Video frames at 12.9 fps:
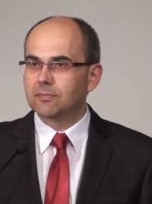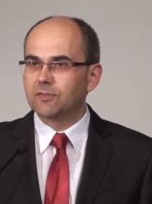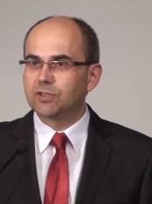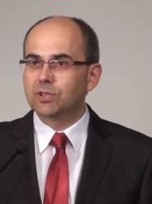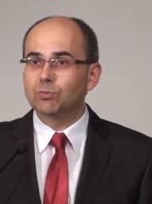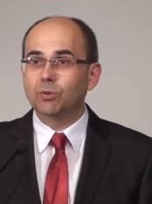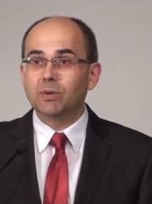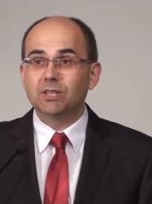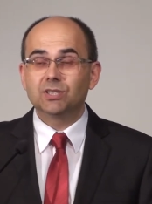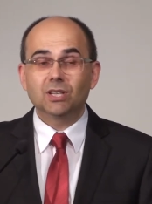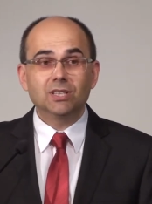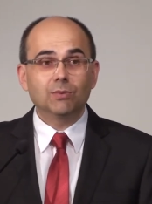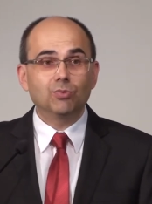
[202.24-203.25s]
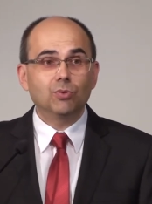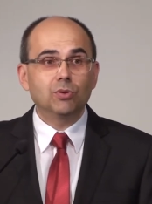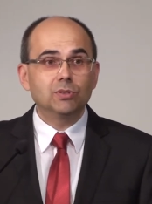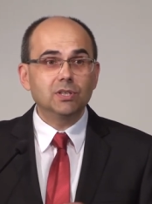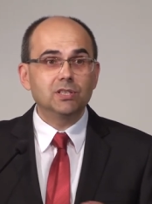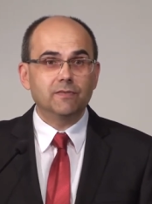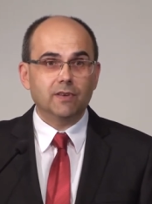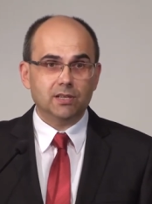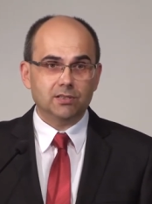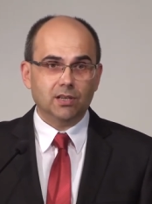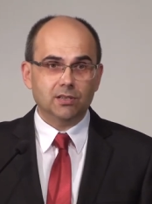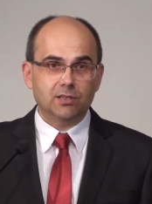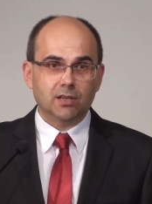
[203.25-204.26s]
W tym momencie nie było nic
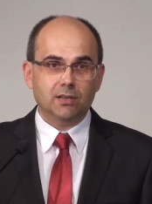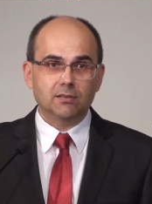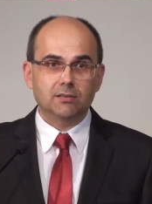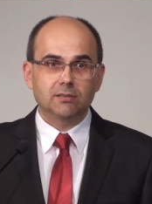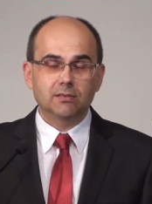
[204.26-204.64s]
ważniejszego.